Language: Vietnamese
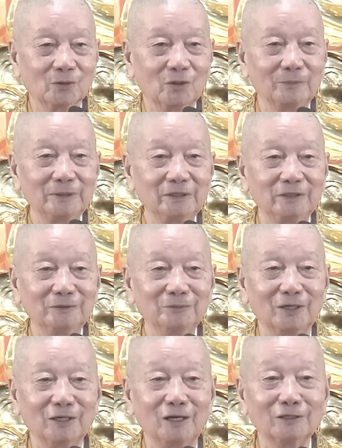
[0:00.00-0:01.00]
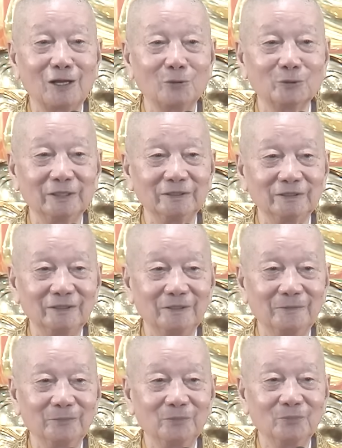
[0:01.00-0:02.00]
Có bây giờ Đức Phật ở đâu đây?
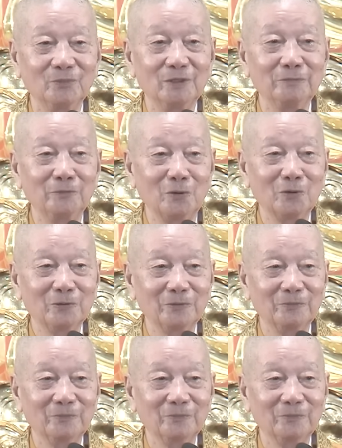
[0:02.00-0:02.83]
Đi vô.